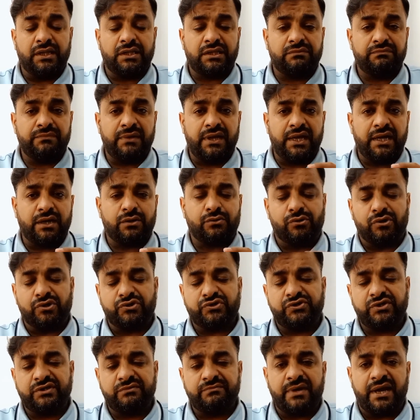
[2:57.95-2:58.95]
इसमें एक और
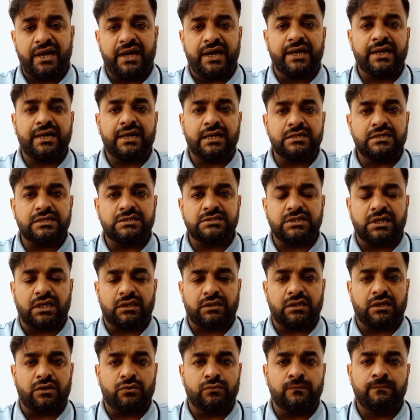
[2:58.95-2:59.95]
चीज़ मैं ऐड करना
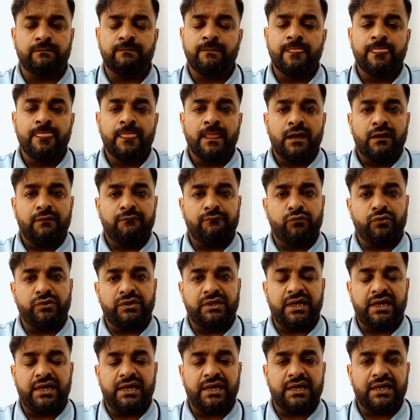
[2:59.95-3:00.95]
चाहता हूँ वो
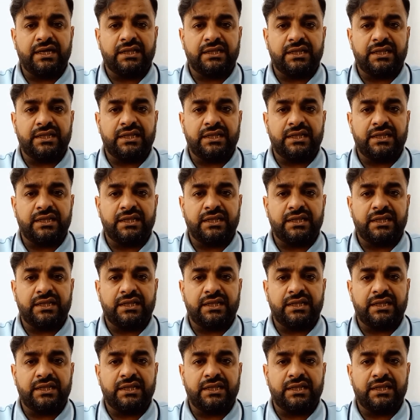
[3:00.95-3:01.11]
ये है कि